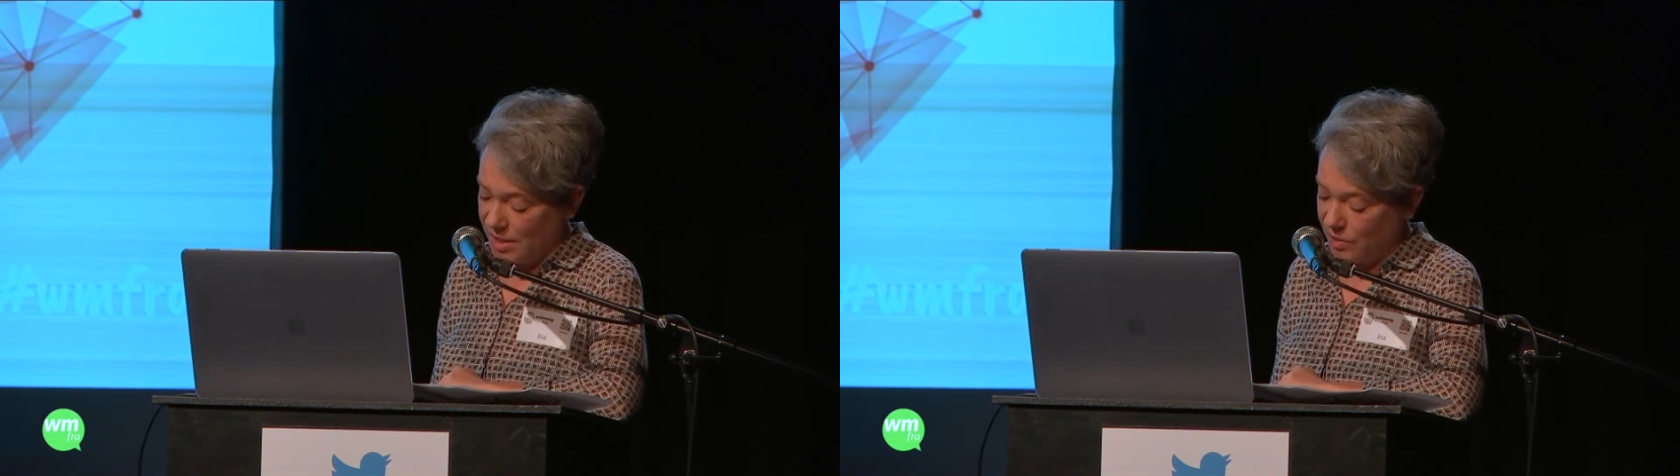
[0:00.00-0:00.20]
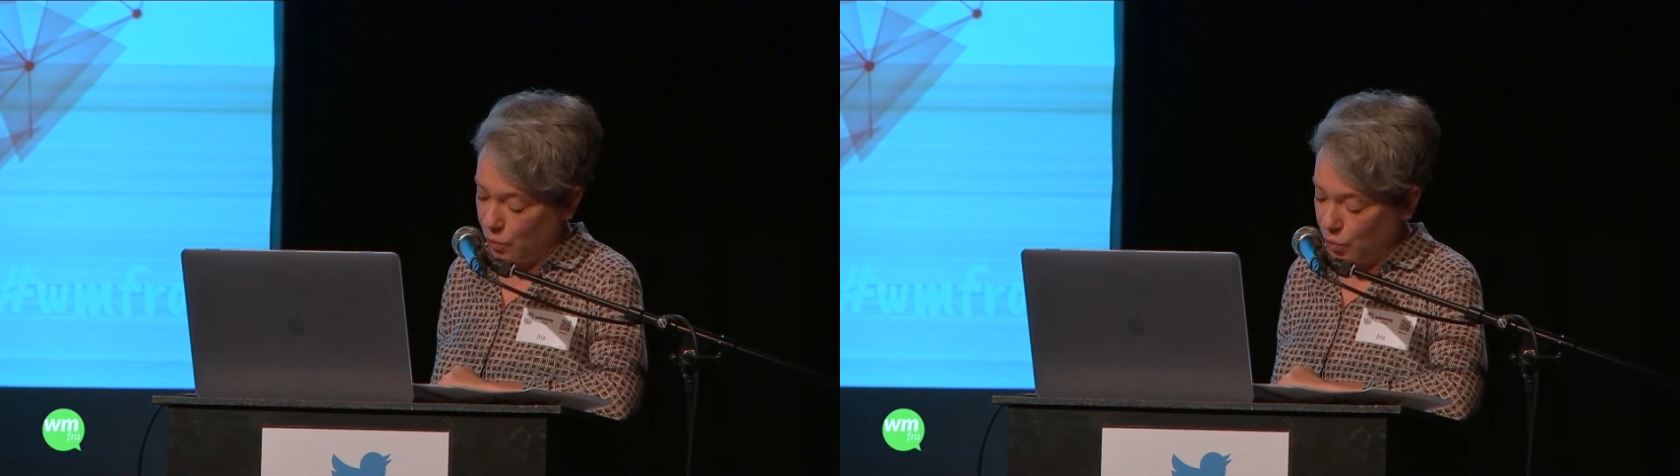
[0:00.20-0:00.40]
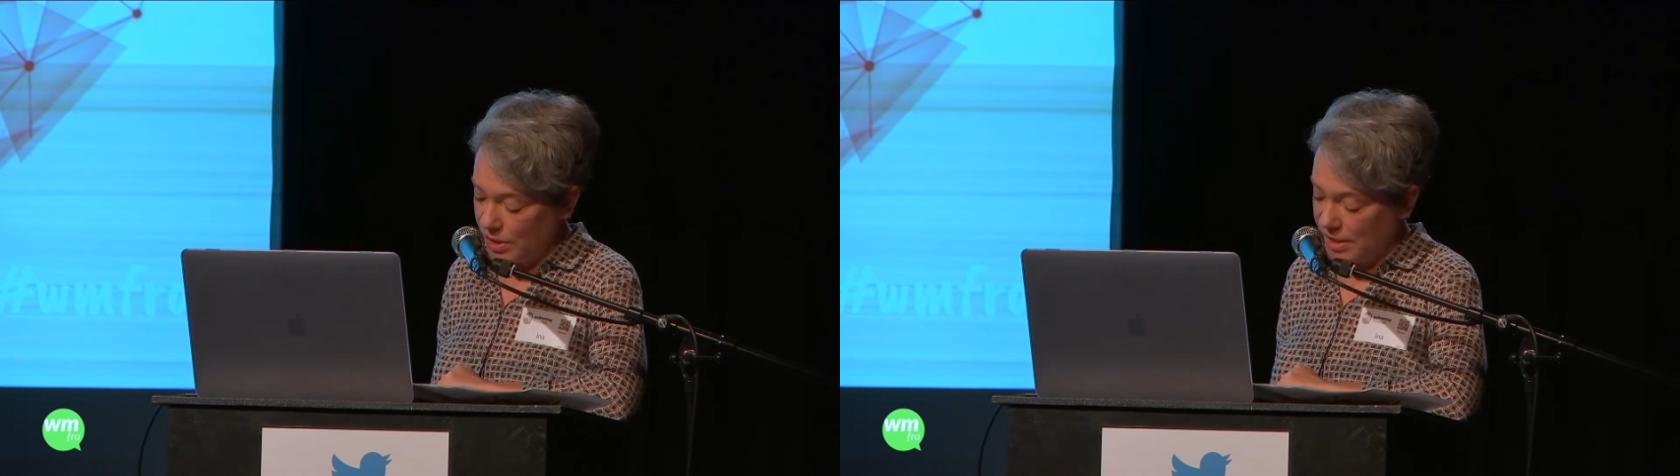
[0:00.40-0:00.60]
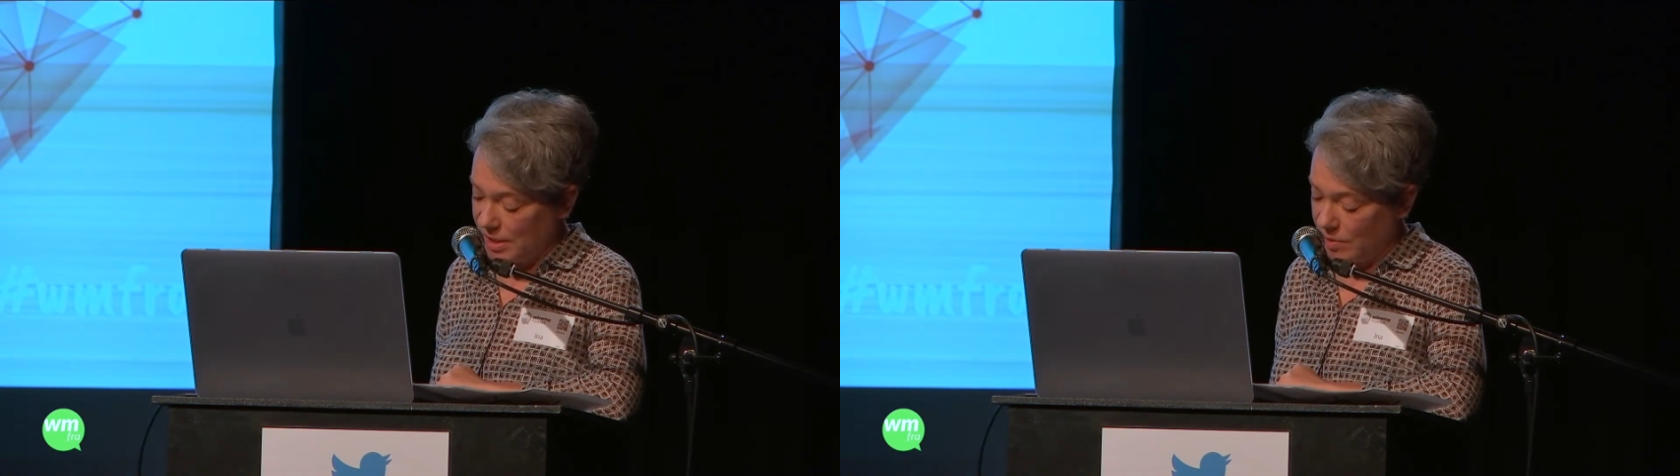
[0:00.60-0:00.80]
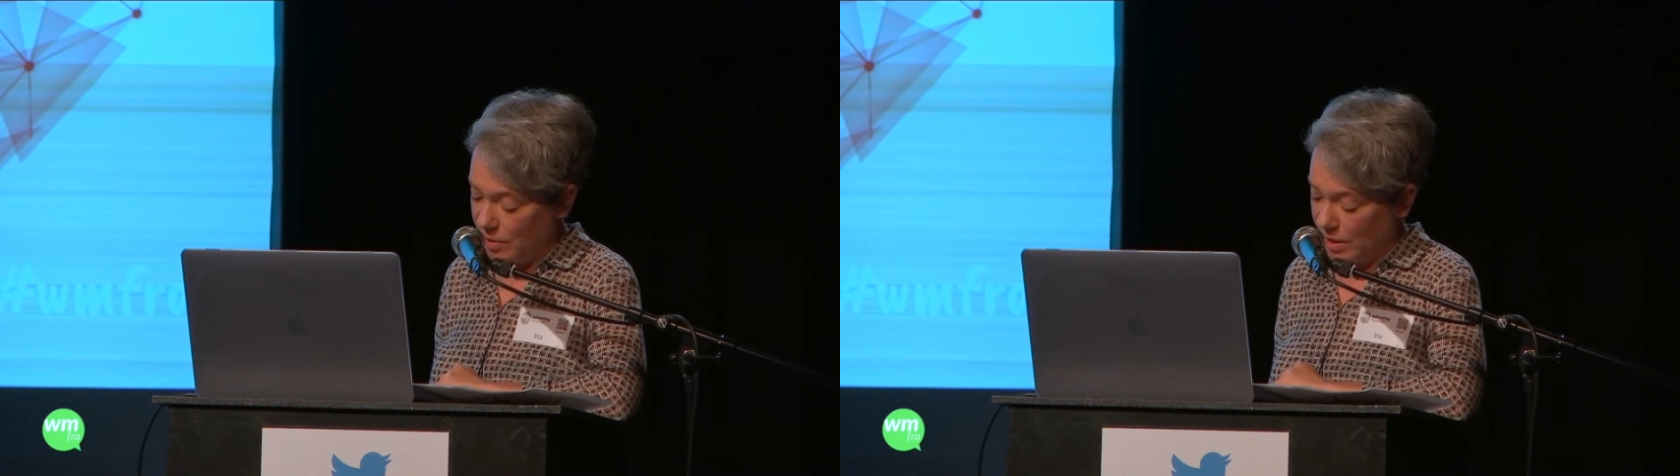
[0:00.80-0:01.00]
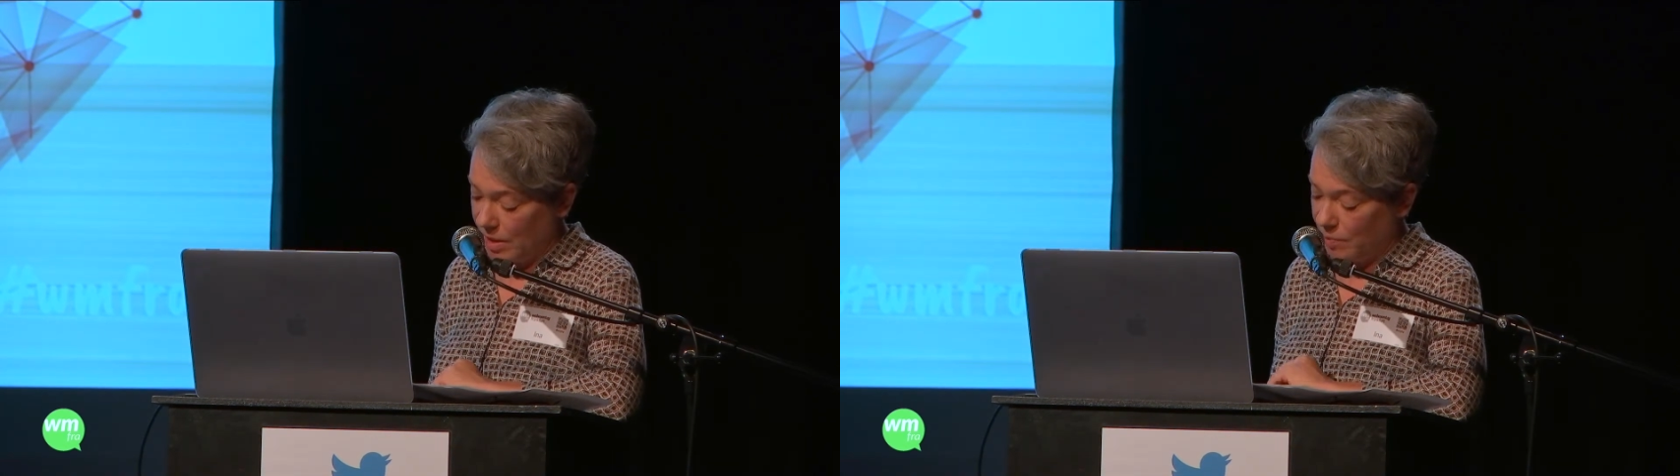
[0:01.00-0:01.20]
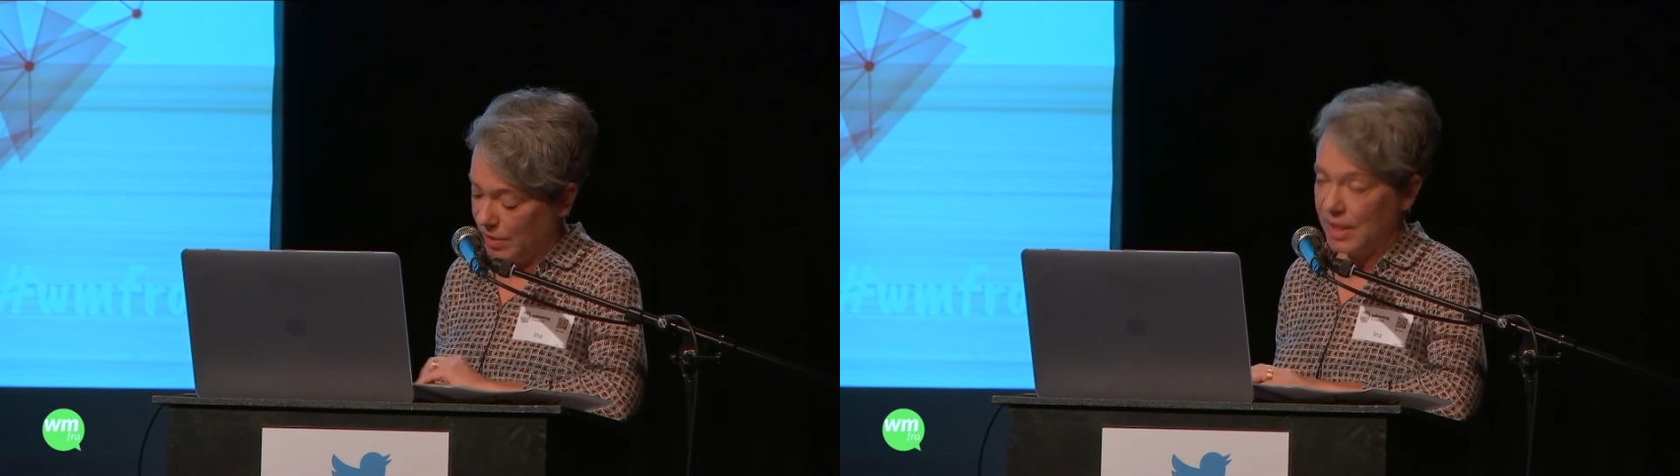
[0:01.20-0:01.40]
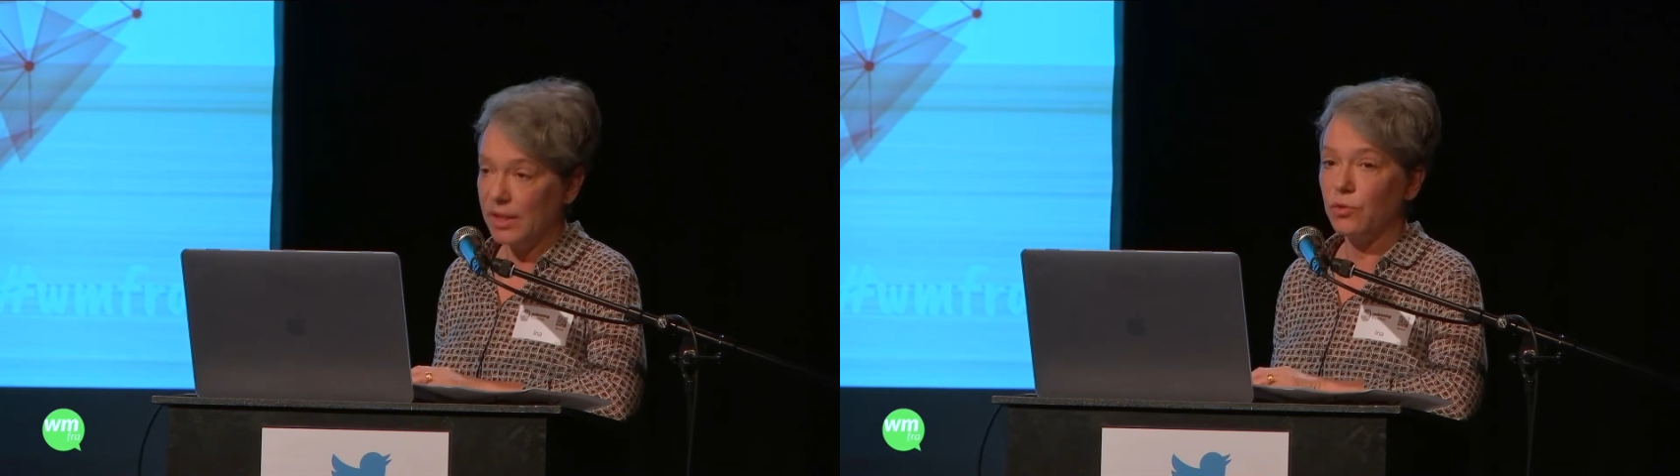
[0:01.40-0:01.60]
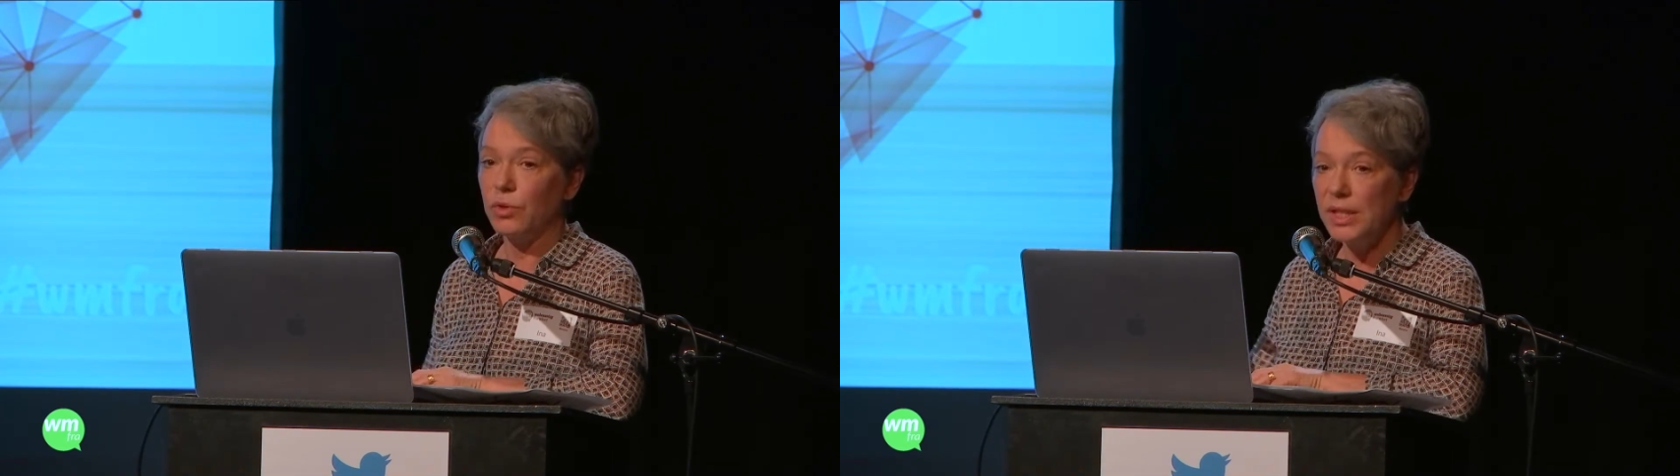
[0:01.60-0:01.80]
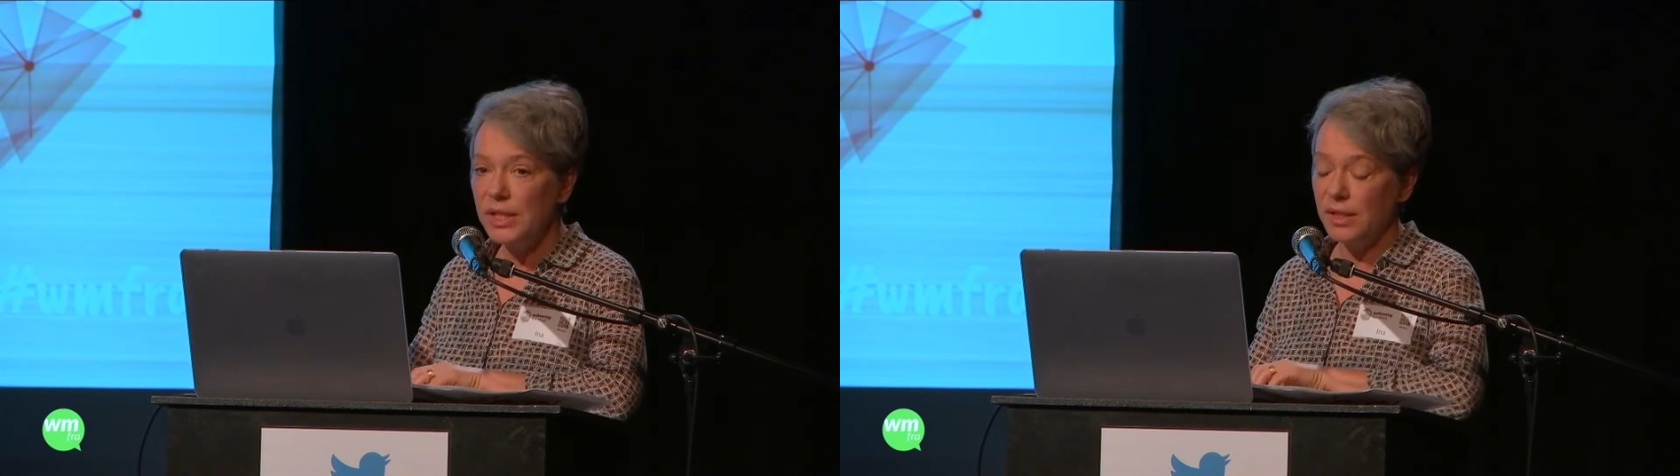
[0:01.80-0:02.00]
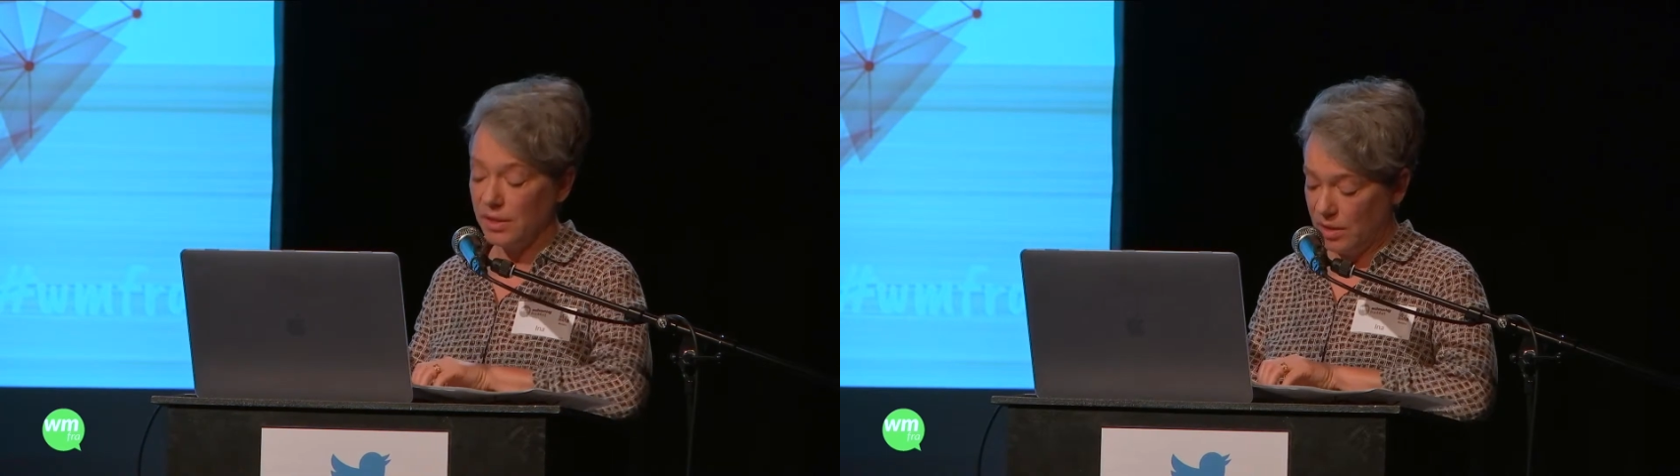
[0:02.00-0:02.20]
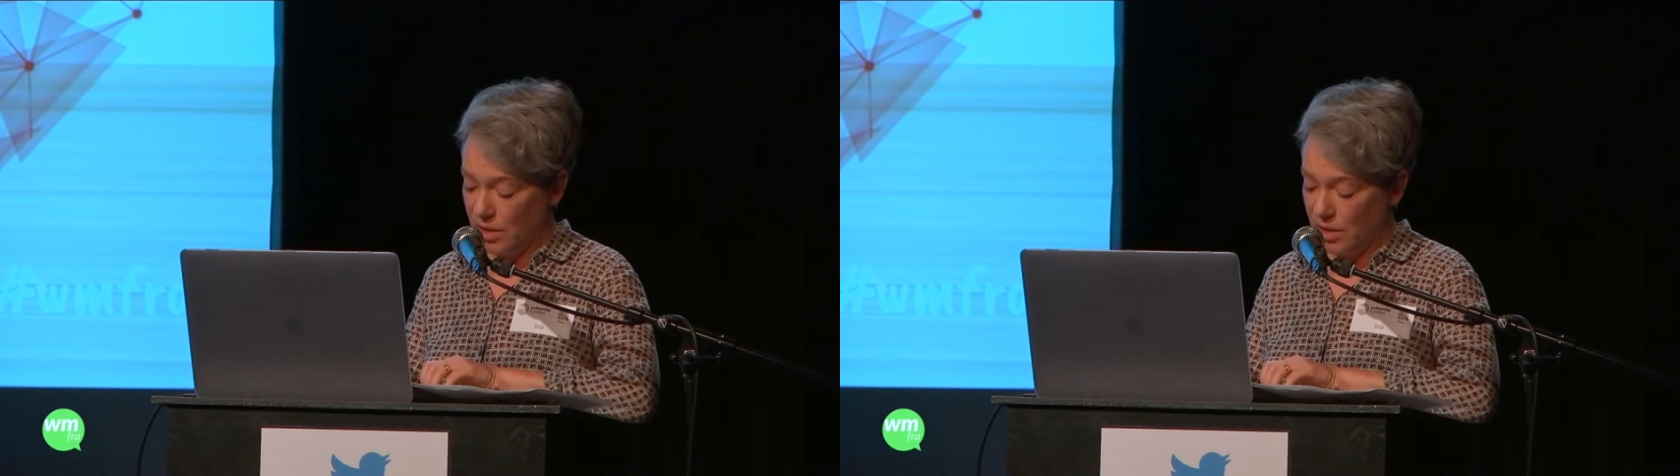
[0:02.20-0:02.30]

die ohne diese Begegnung hier